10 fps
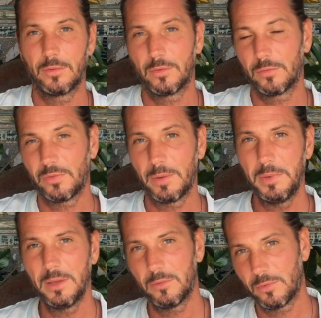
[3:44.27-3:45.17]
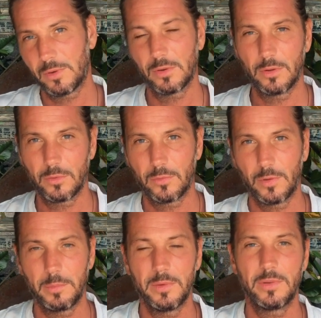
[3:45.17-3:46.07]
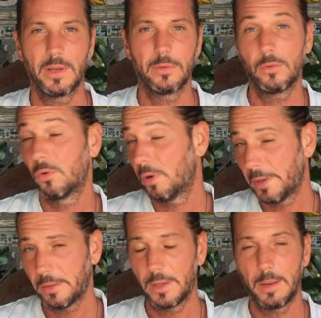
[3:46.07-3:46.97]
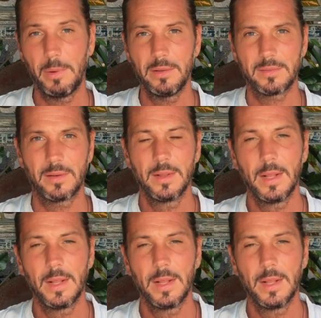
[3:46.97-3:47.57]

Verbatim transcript: de, famille, vu que notre famille vient de Lorraine à la base.